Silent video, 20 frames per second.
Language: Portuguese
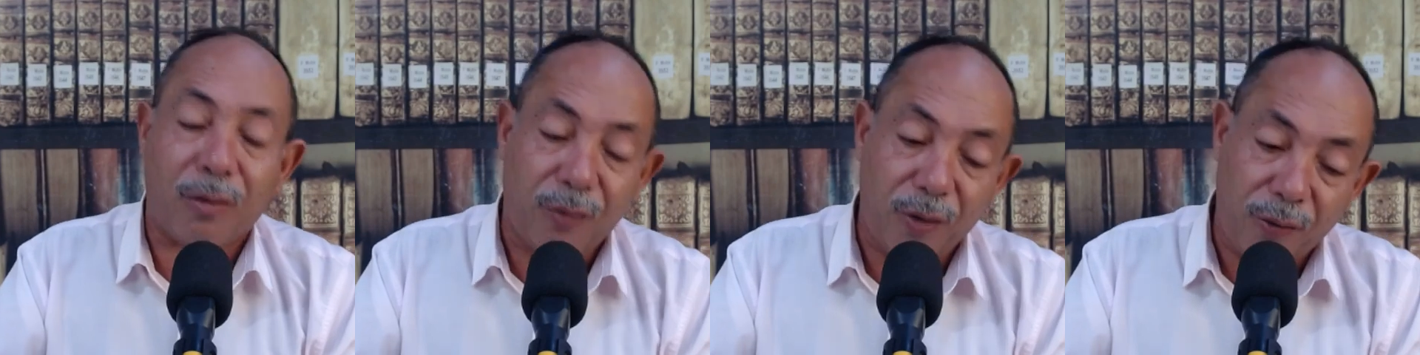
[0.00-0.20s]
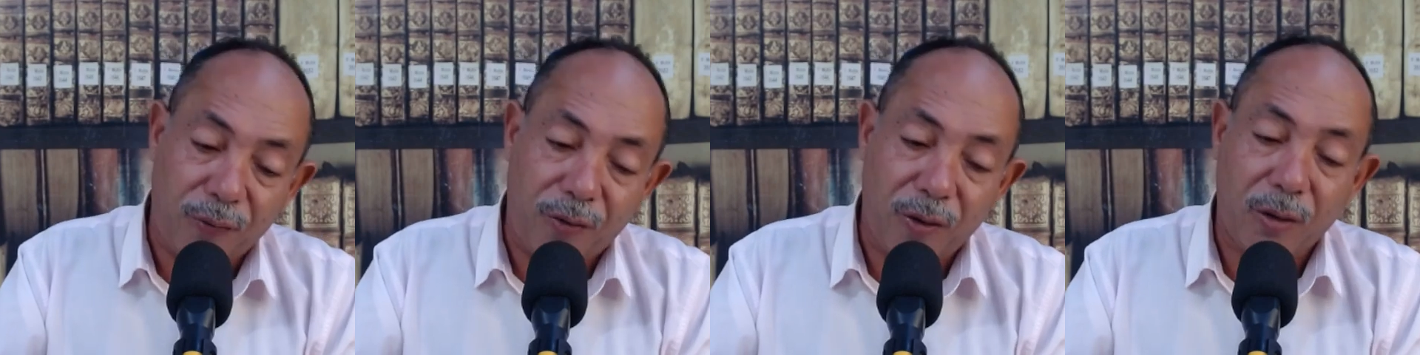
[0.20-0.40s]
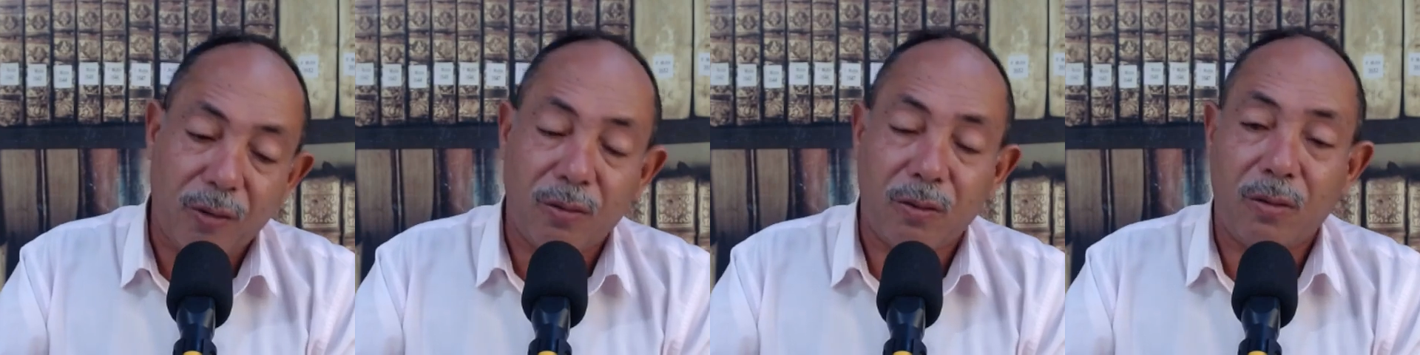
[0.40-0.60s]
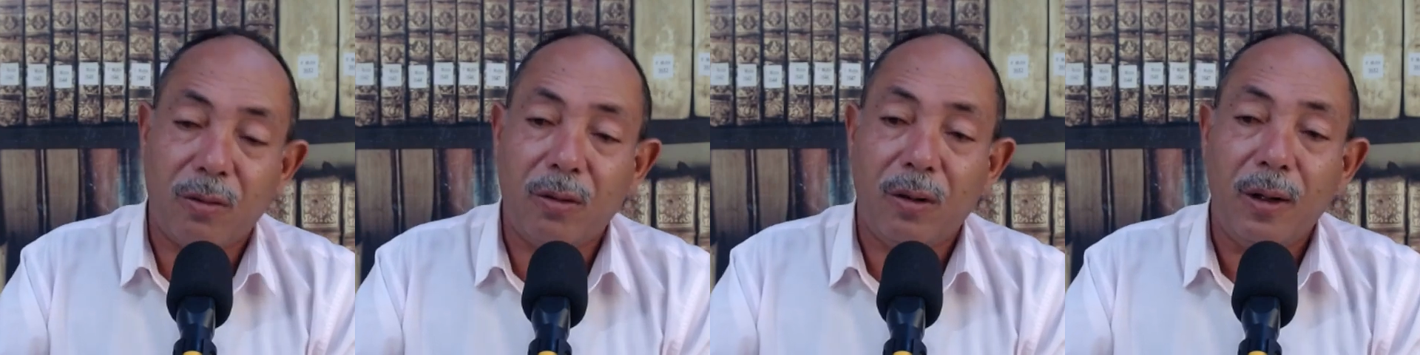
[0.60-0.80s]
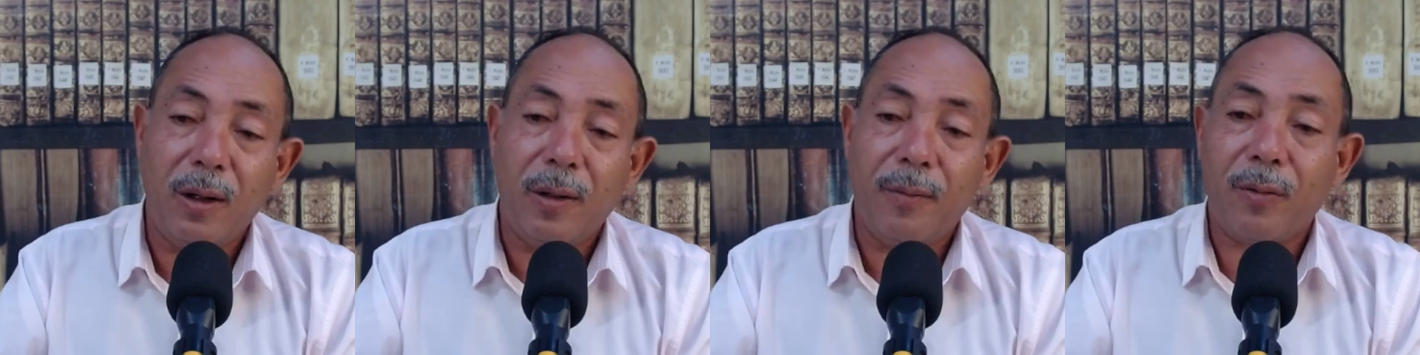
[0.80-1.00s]
que foi feito
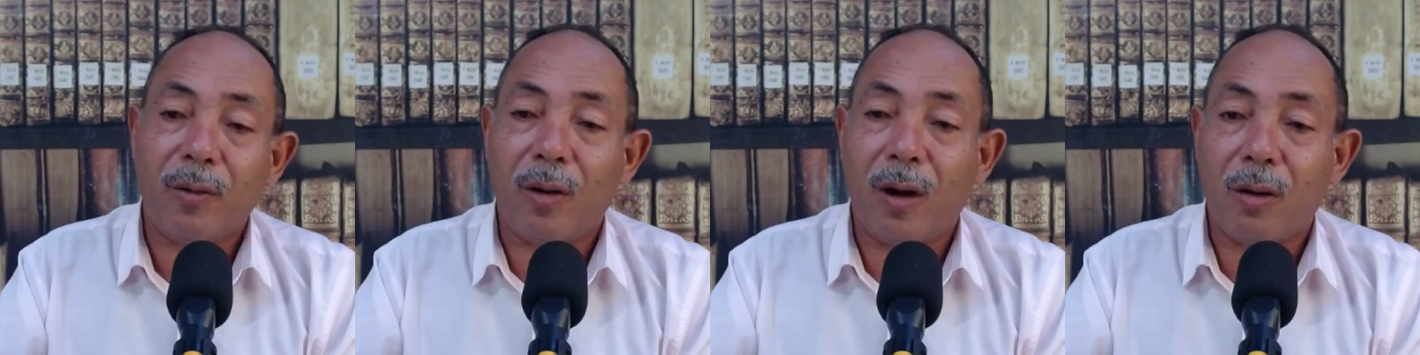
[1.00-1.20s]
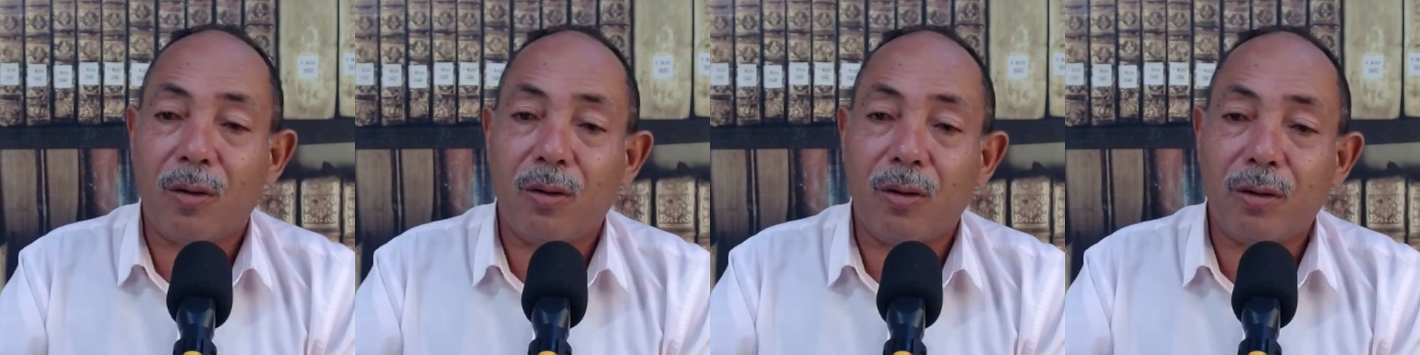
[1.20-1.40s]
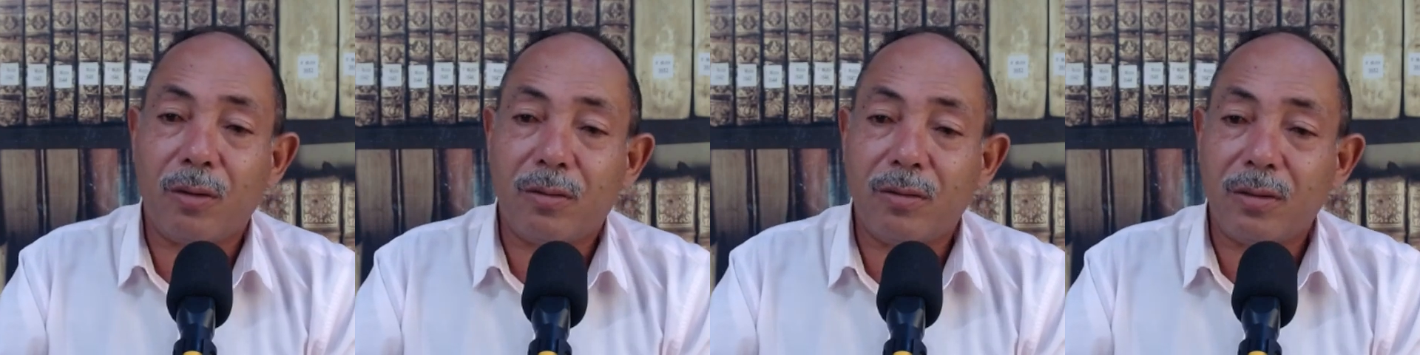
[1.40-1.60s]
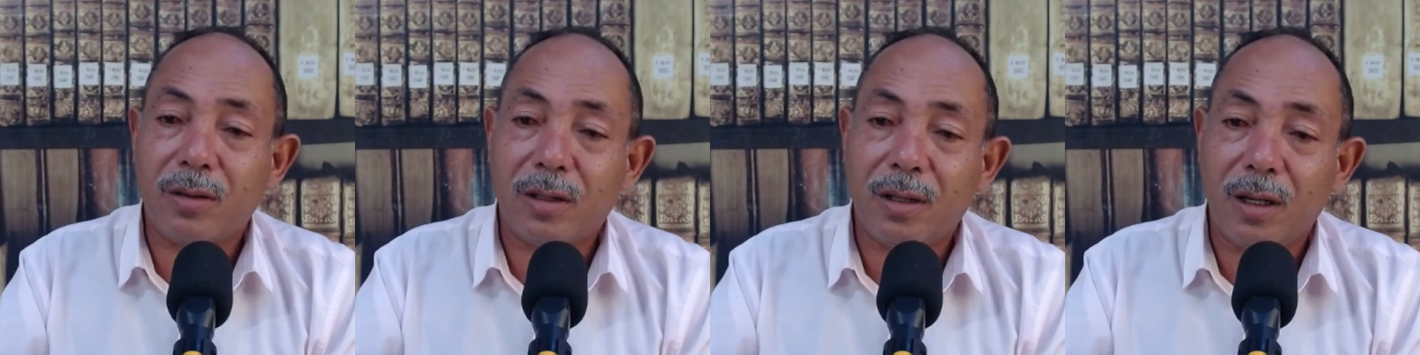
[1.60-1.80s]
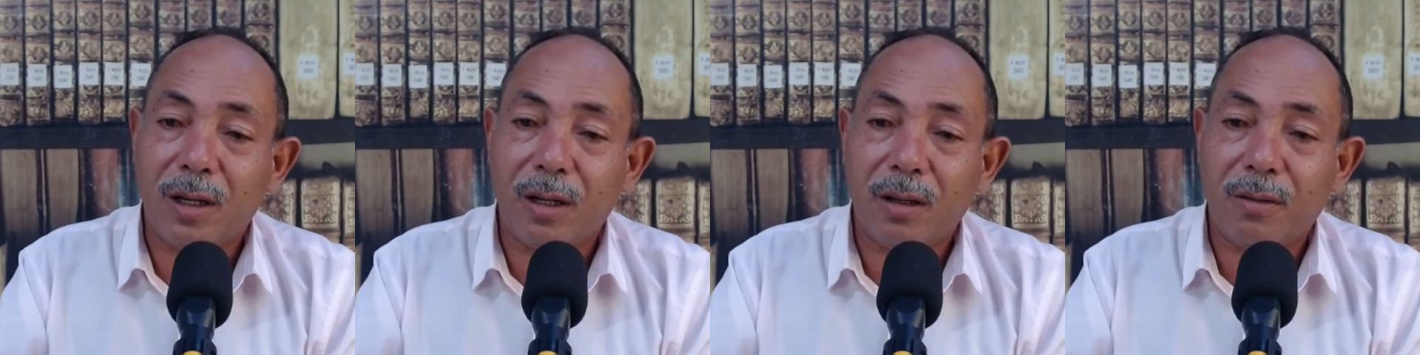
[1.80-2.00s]
um, um acordo com o
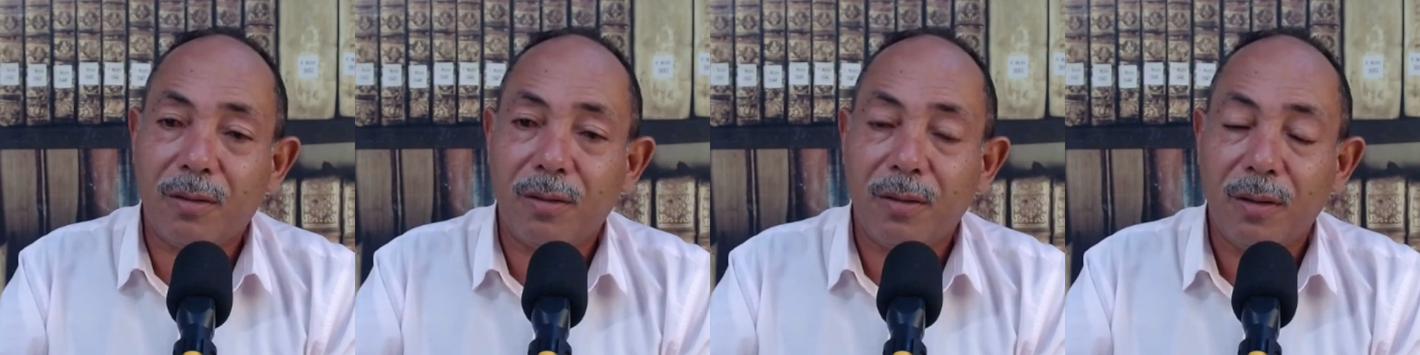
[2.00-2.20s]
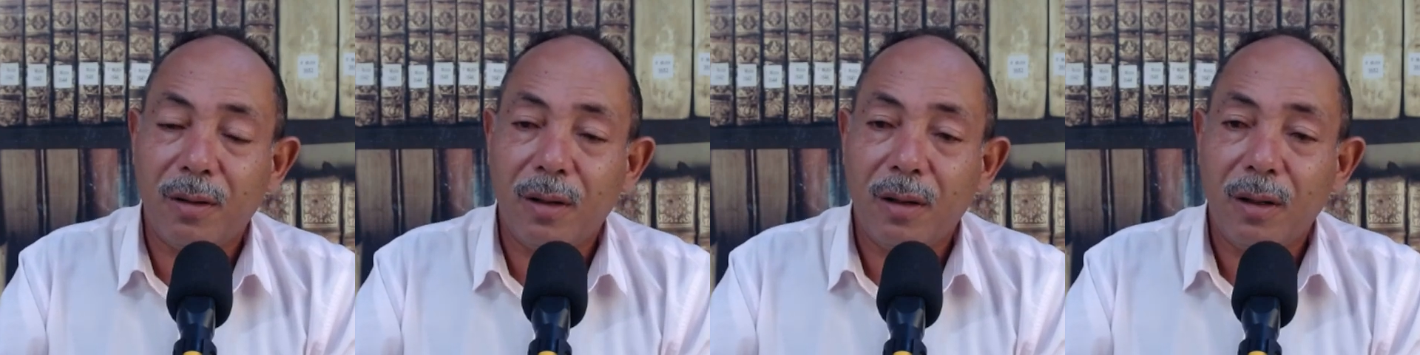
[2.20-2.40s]
santo.